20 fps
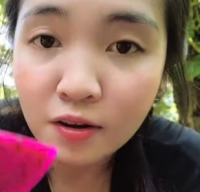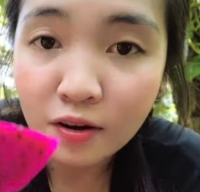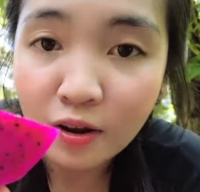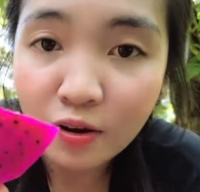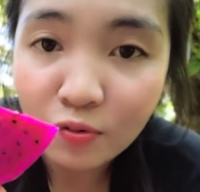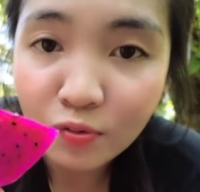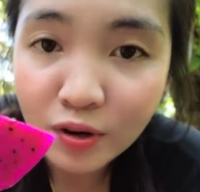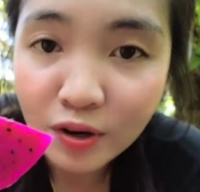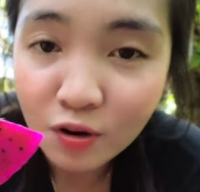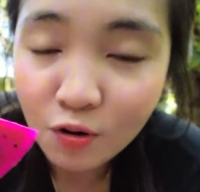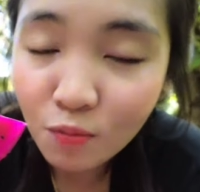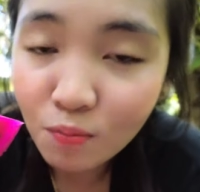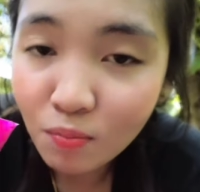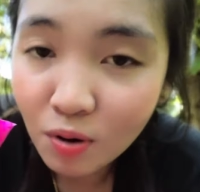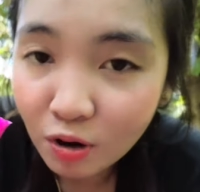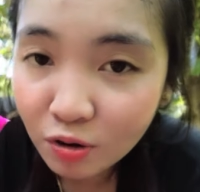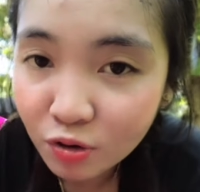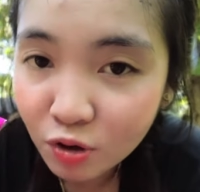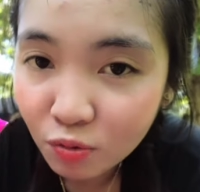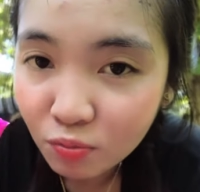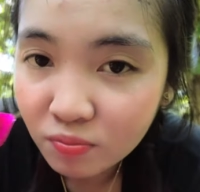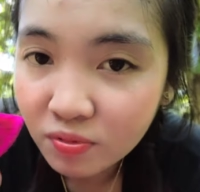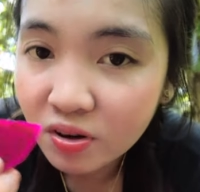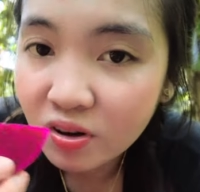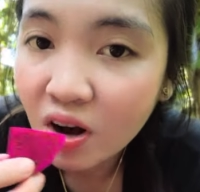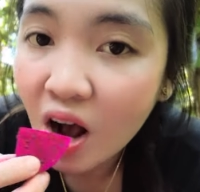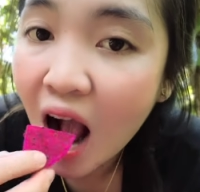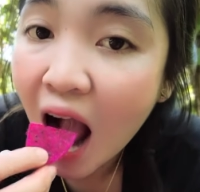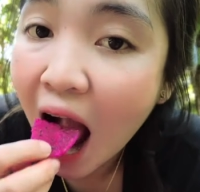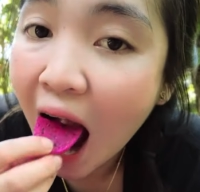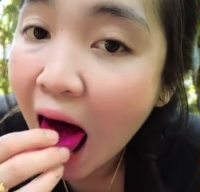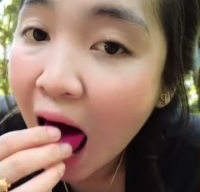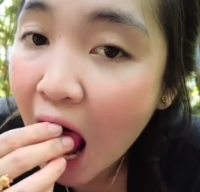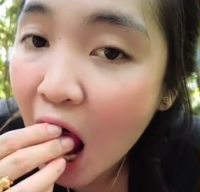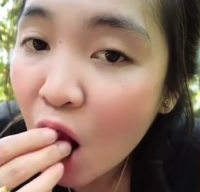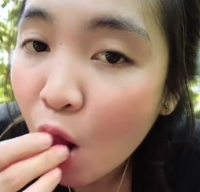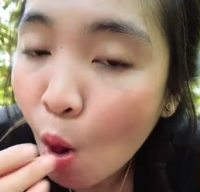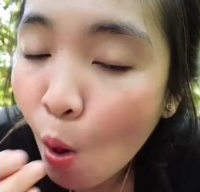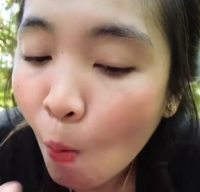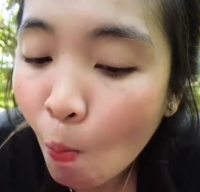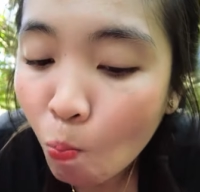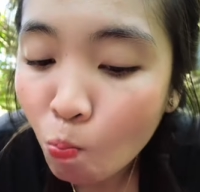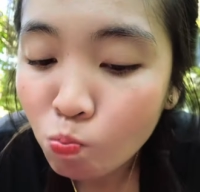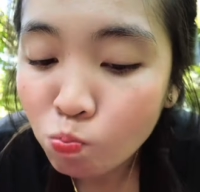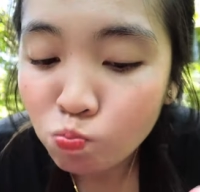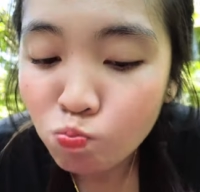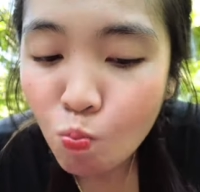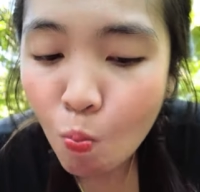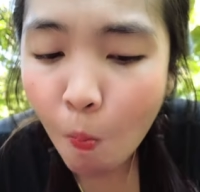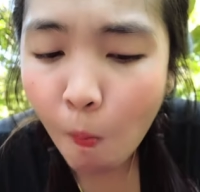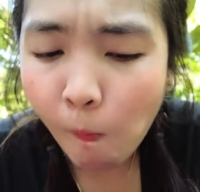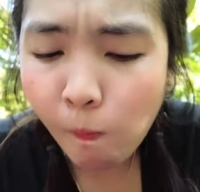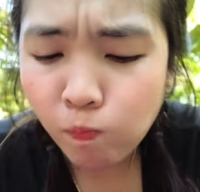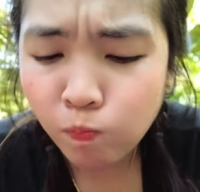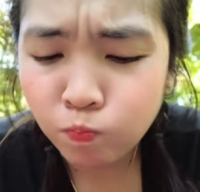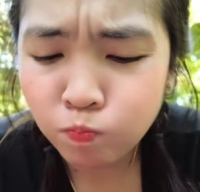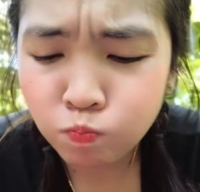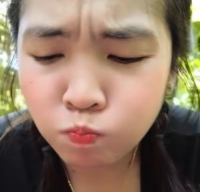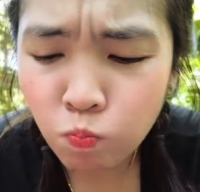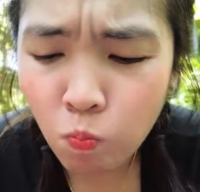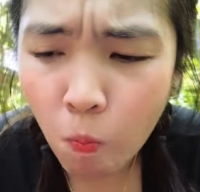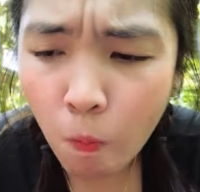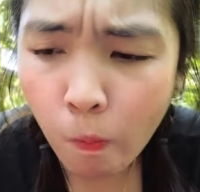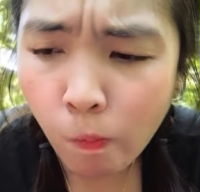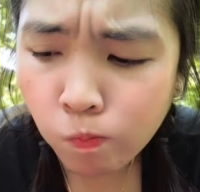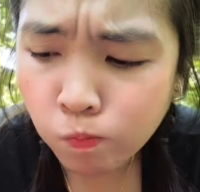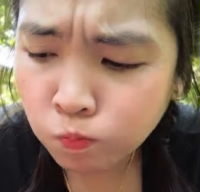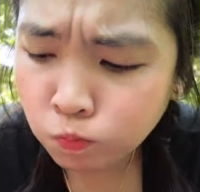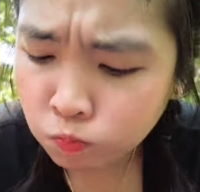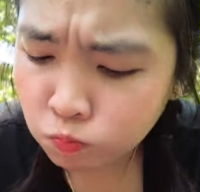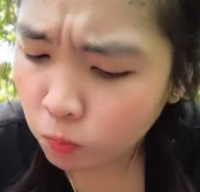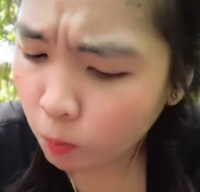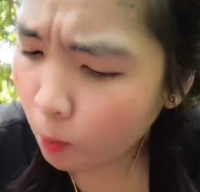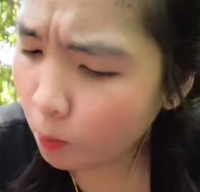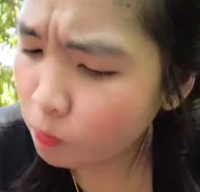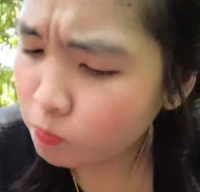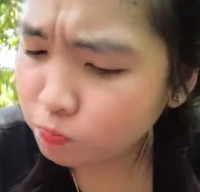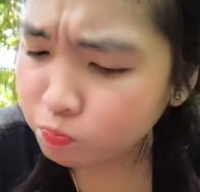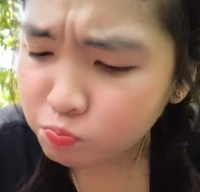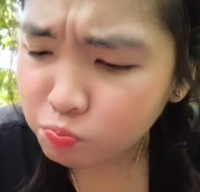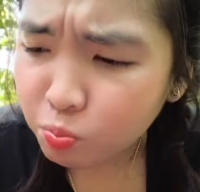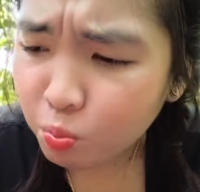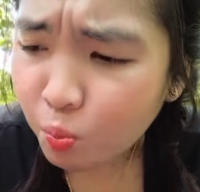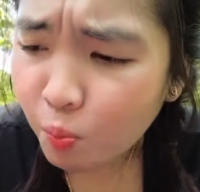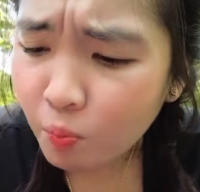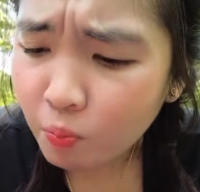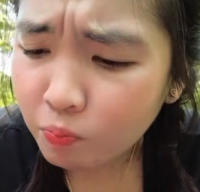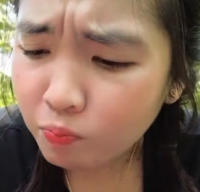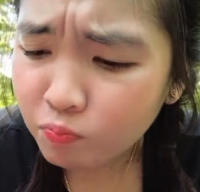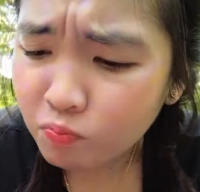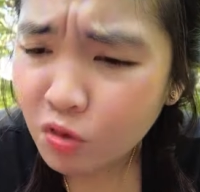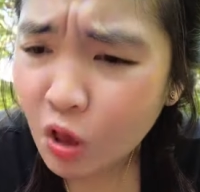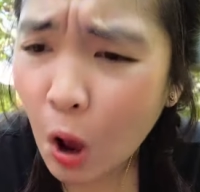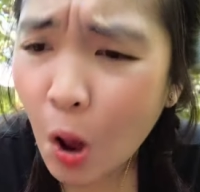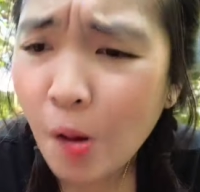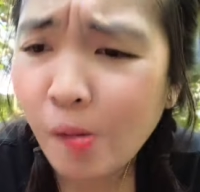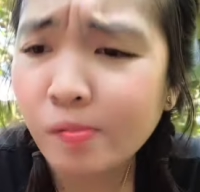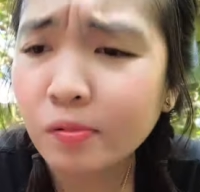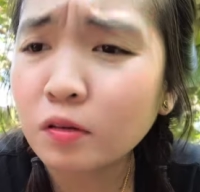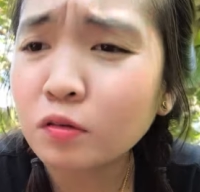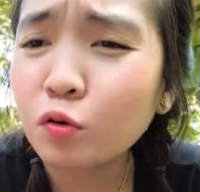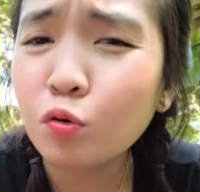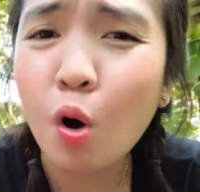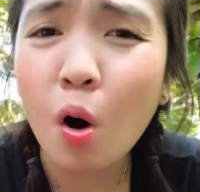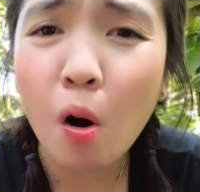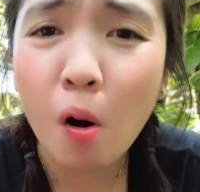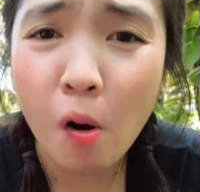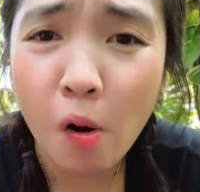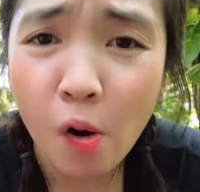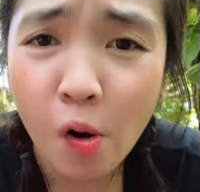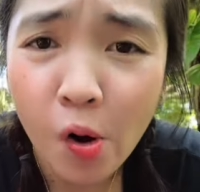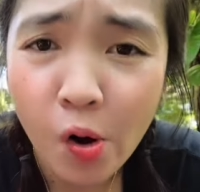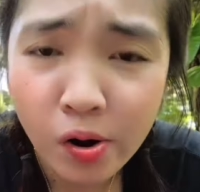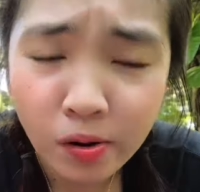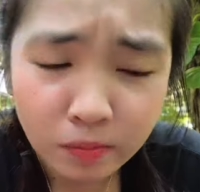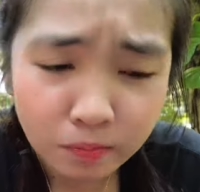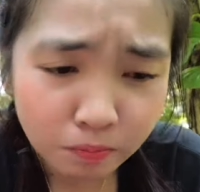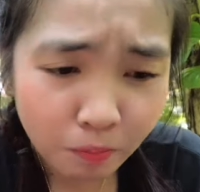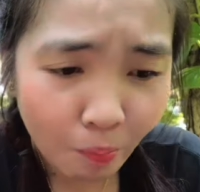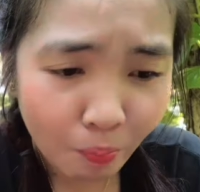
để nguyên khúc bự vô cũng được uhm. thiệt nó ngọt